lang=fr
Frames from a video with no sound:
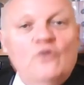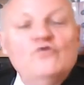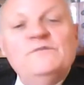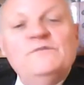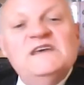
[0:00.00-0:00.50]

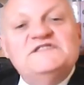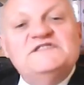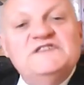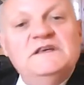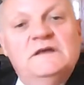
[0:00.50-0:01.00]
Ou bien
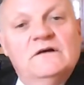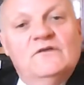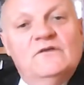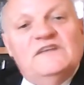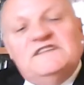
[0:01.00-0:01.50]
si
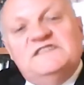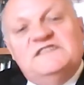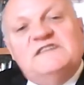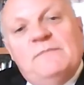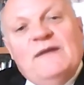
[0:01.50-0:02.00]
on
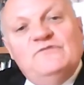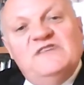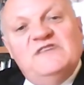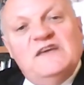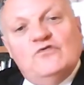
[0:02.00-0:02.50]
n'assistait pas à
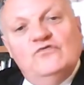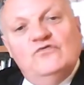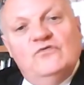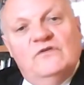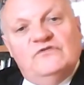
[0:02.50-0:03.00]
une
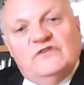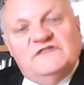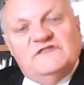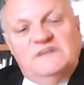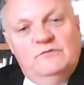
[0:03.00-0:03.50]
décrue
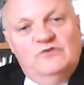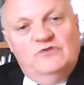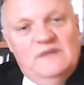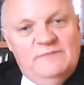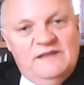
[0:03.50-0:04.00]
sensible
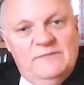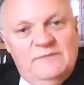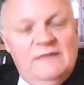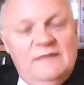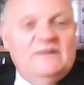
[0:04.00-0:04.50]
de
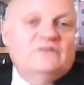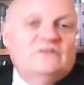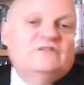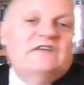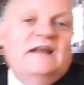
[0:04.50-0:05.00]
l'épidémie, et eh bien
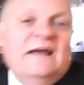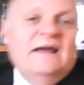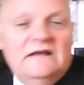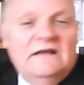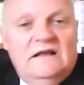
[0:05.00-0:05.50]
dans ce
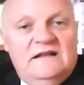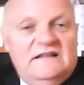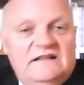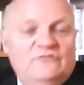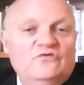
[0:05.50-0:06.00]
cas-là, la
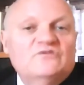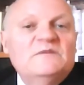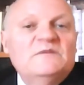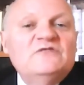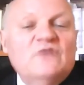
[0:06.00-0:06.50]
date du
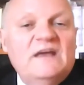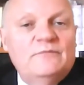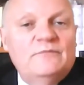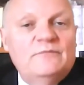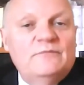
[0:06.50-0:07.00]
11 mai serait
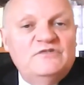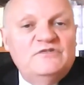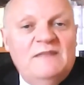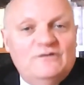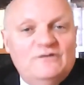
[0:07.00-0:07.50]
impossible
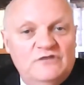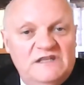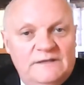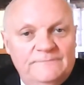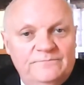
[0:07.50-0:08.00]
à tenir.